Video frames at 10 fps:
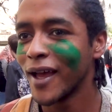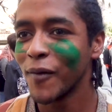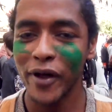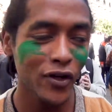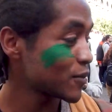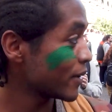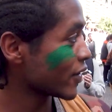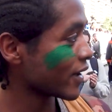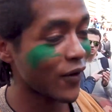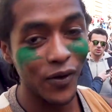però spero
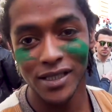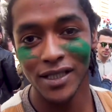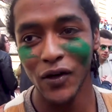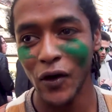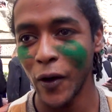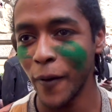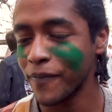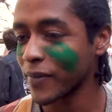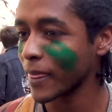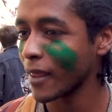che questo,
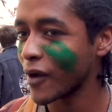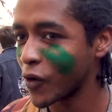mm,